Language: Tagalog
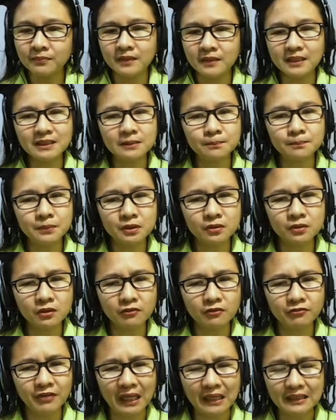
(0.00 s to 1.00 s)
dispute
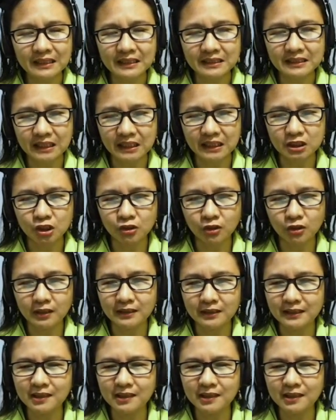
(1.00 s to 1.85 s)
validation.